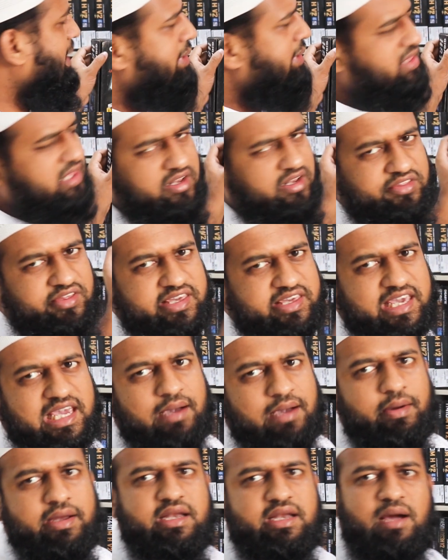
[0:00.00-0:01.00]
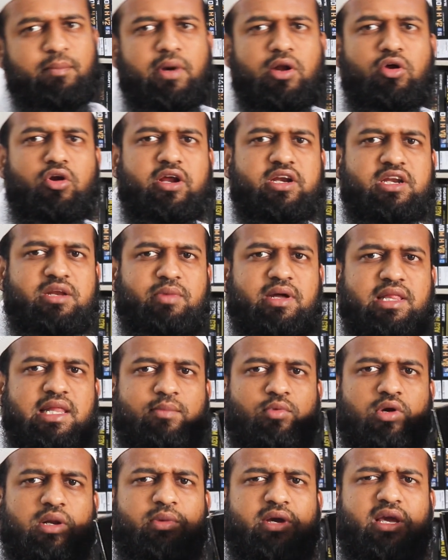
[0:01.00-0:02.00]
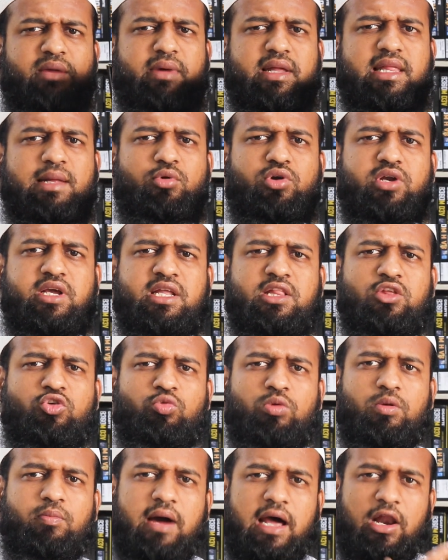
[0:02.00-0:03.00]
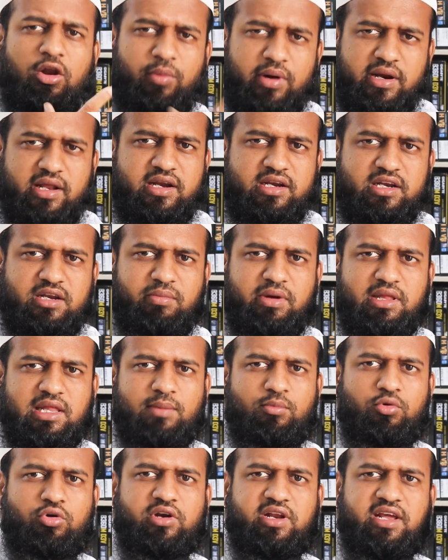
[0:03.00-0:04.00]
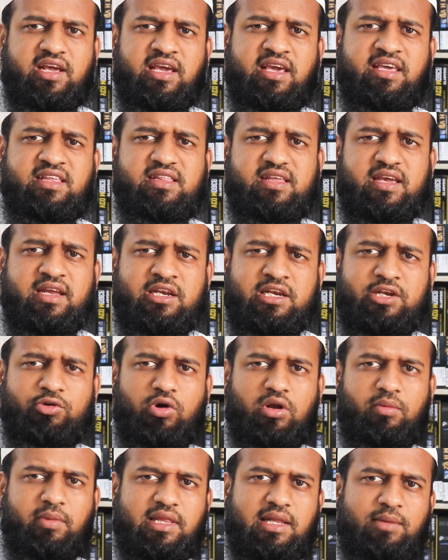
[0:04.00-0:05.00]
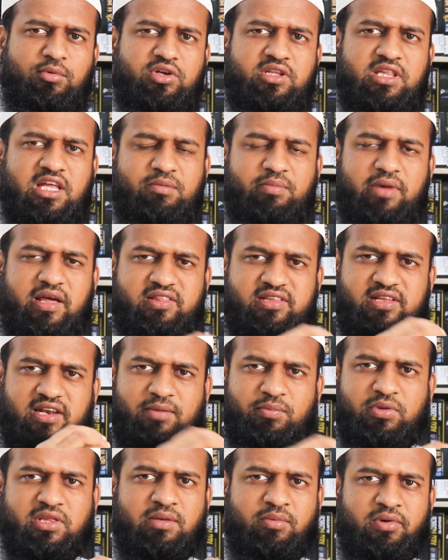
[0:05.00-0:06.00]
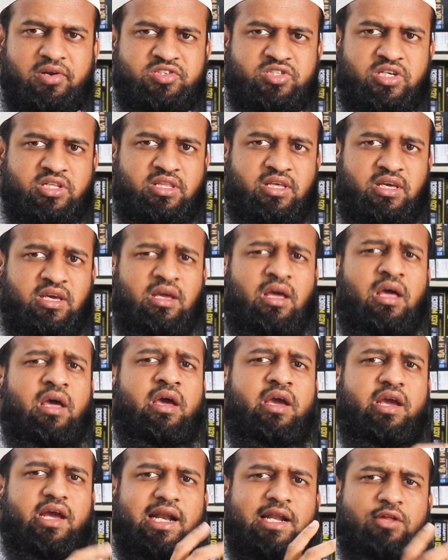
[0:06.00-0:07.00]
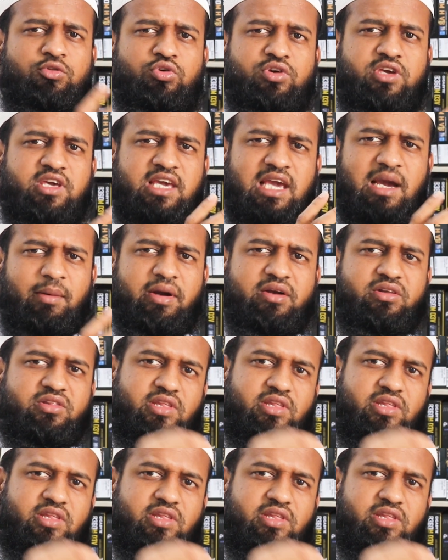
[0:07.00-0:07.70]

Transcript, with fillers: আপনারা জানেন যে গিগাওয়াইট নাম্বার ওয়ান একটি মাদারবোর্ড এবং এই মাদারবোর্ডটি কিন্তু খুবই ভালো মানের একটি মাদারবোর্ড এইচ এইটটি ওয়ান মাদারবোর্ডটি থাকবে আজকের এই পিসিবিলের সাথে এটা কিন্তু গিগাওয়াইট